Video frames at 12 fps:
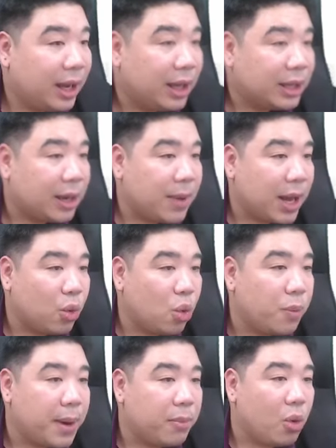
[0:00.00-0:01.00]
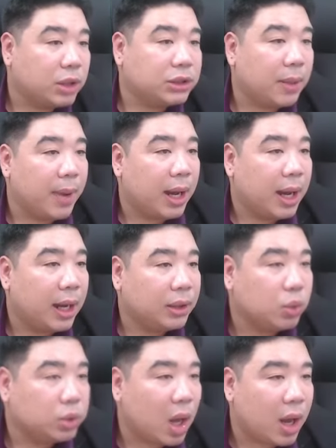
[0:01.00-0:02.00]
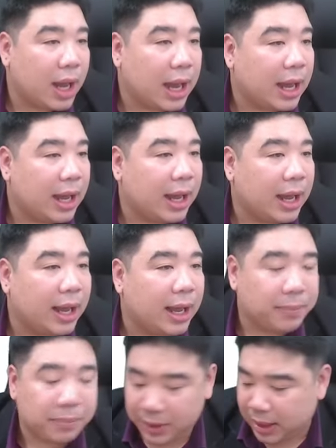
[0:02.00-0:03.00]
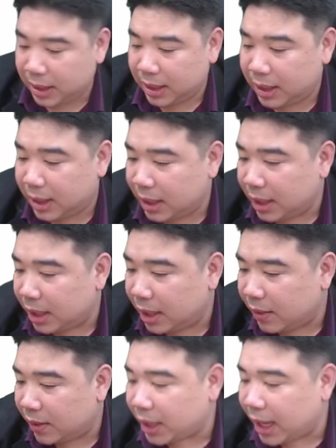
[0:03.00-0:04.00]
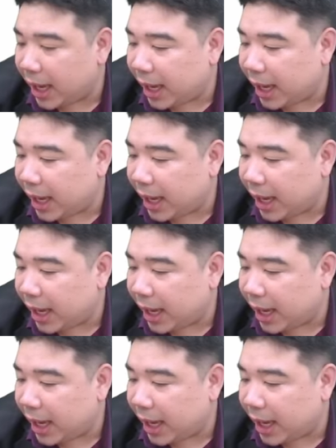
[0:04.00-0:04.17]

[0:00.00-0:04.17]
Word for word: กำลังคู่เป็นบวกเสมอถูกต้องครับอโอเค